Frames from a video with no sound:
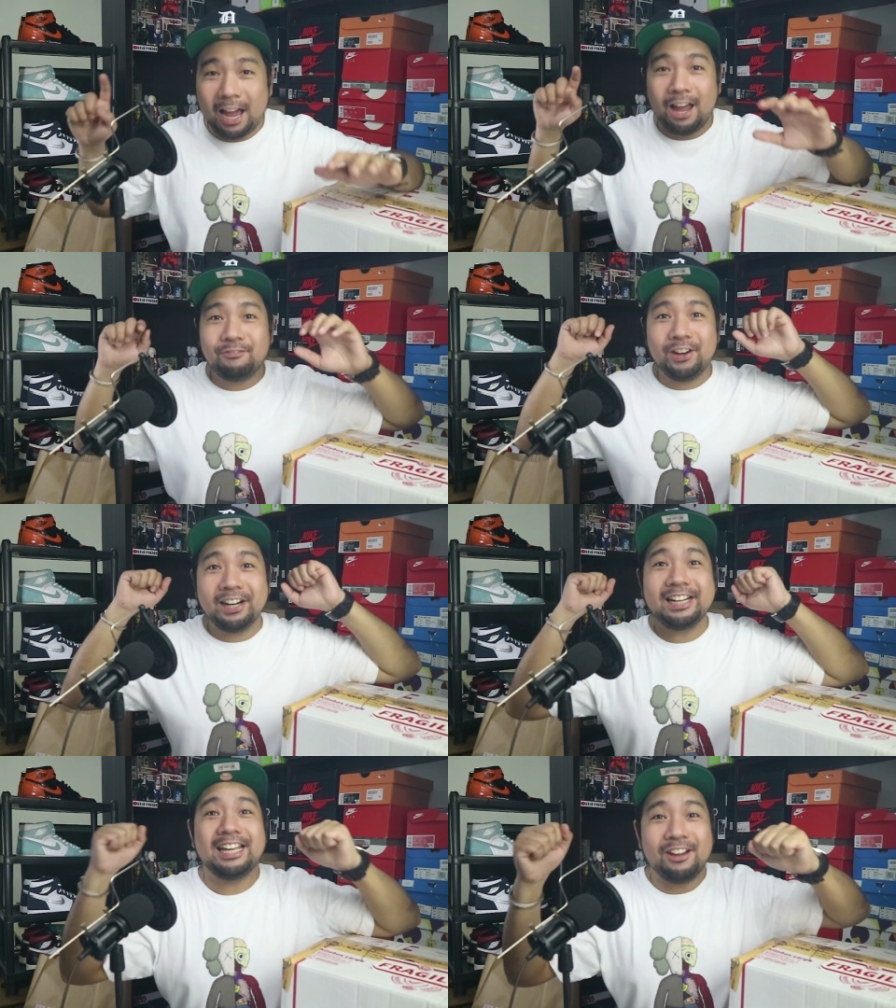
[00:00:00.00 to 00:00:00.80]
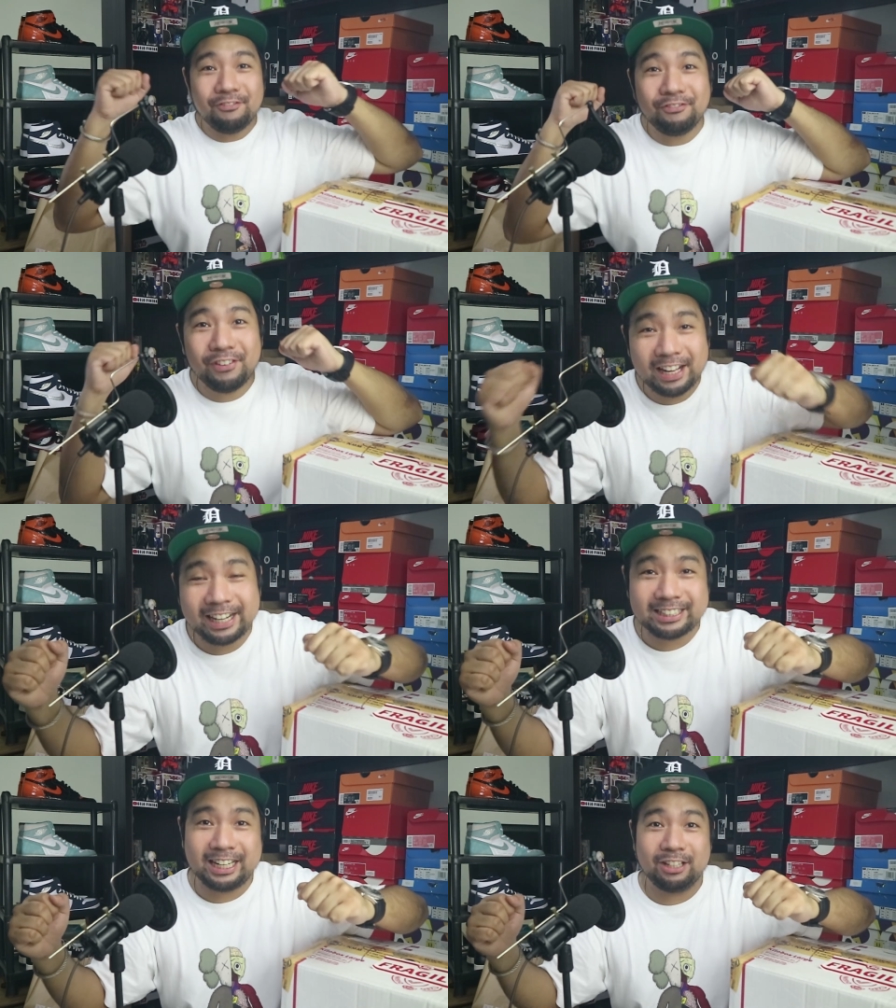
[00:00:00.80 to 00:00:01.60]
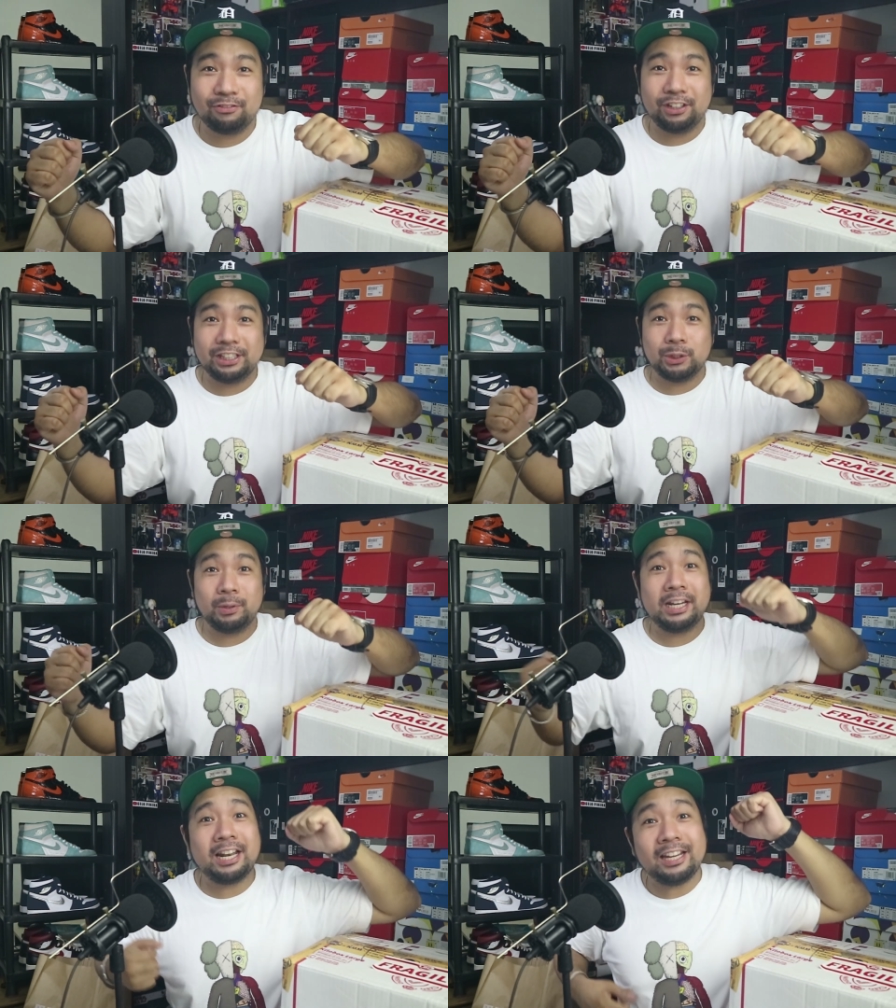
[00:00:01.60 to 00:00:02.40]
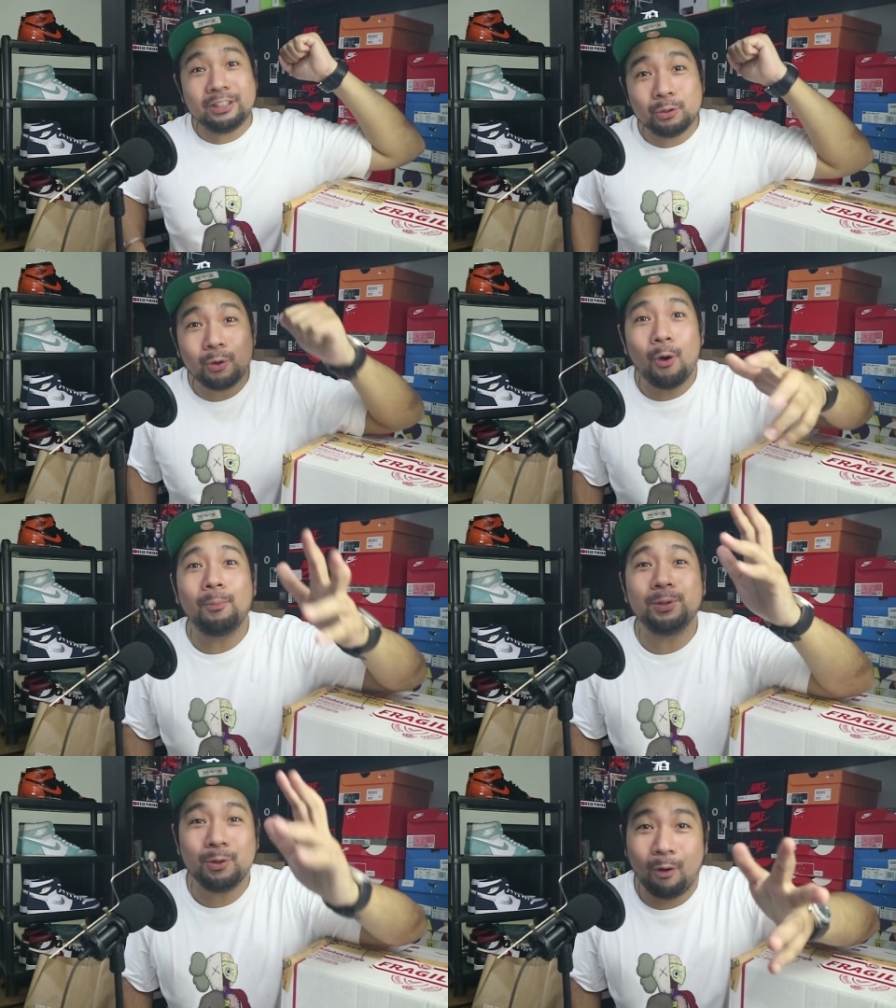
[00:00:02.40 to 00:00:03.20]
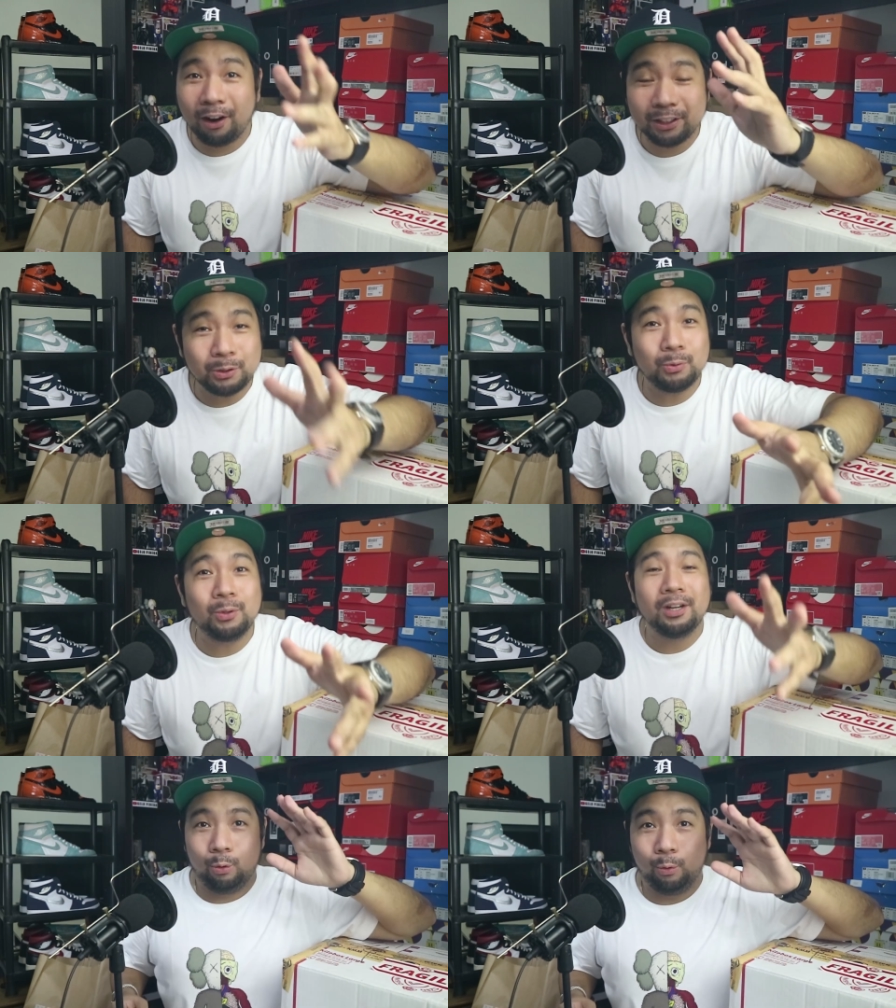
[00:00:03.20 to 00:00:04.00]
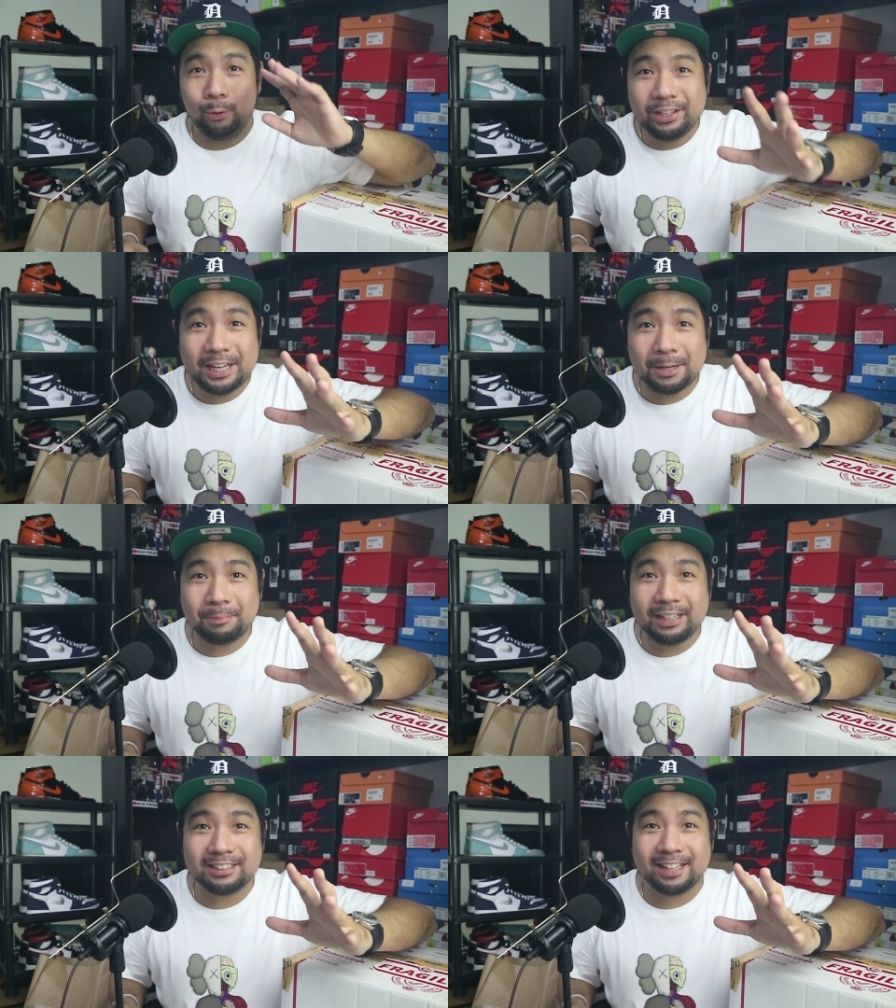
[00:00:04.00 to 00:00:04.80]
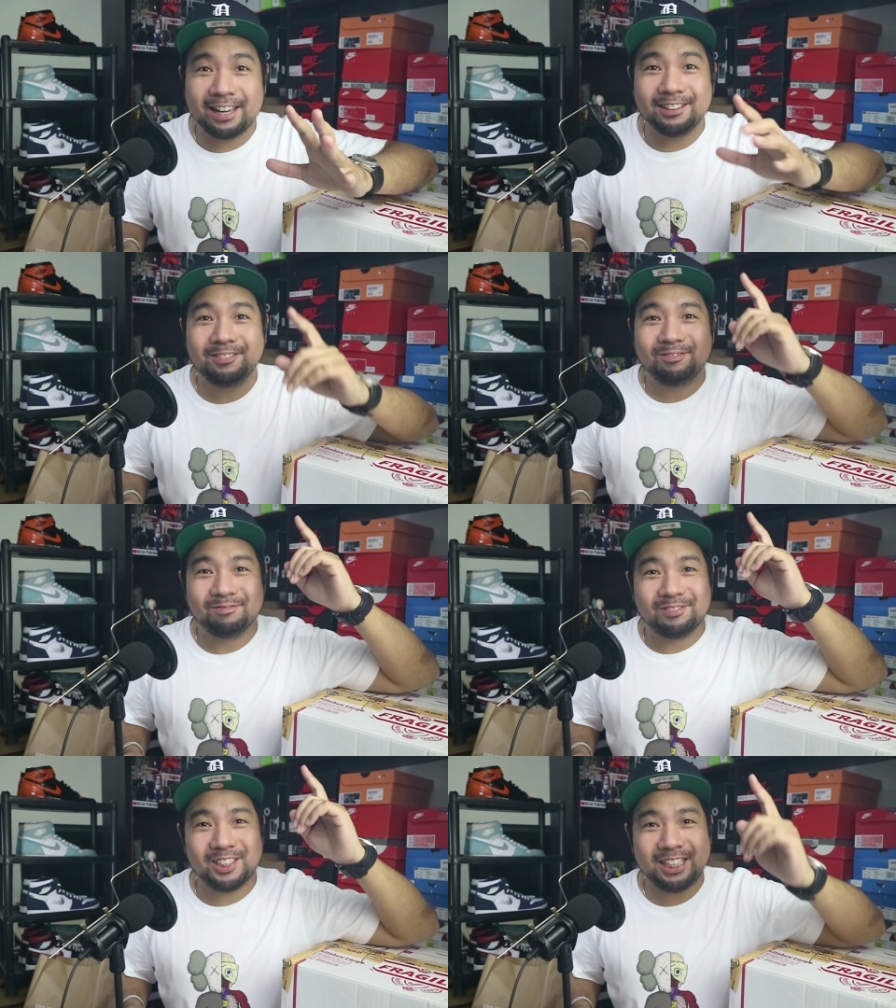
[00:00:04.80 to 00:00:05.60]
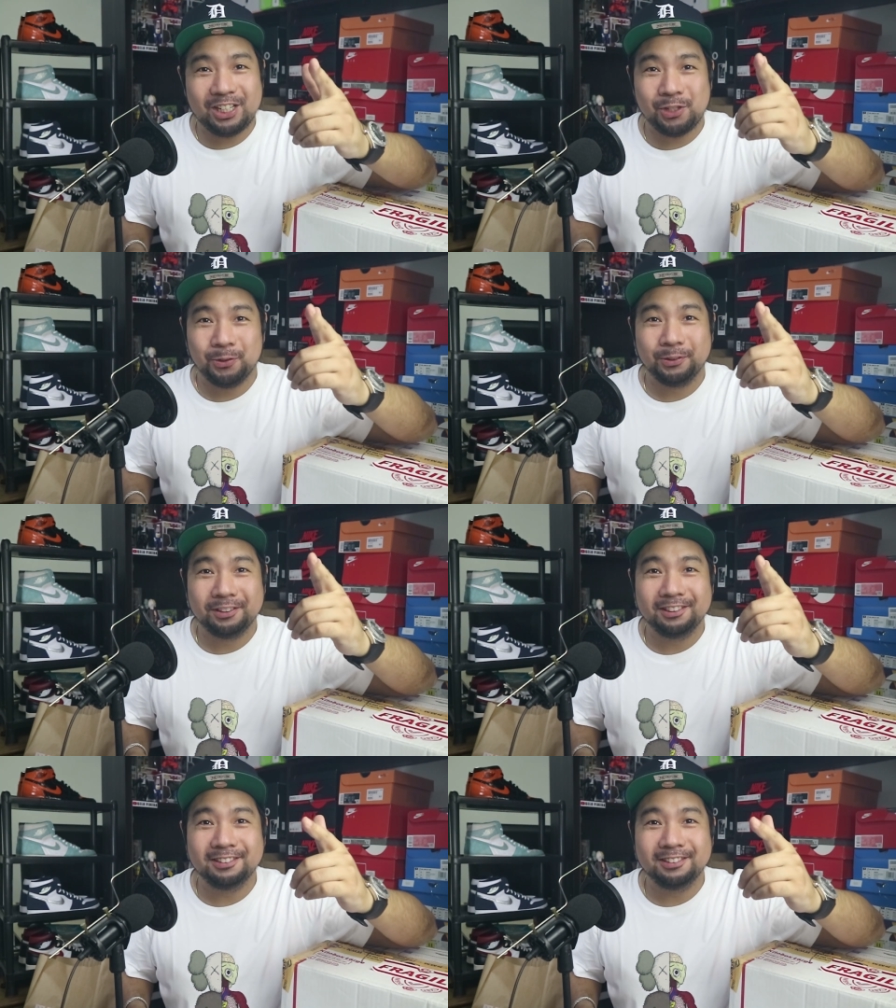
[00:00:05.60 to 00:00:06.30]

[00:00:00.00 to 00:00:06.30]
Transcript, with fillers: I'm very, very excited for this one and I do hope you are too. With that being said, stay tuned.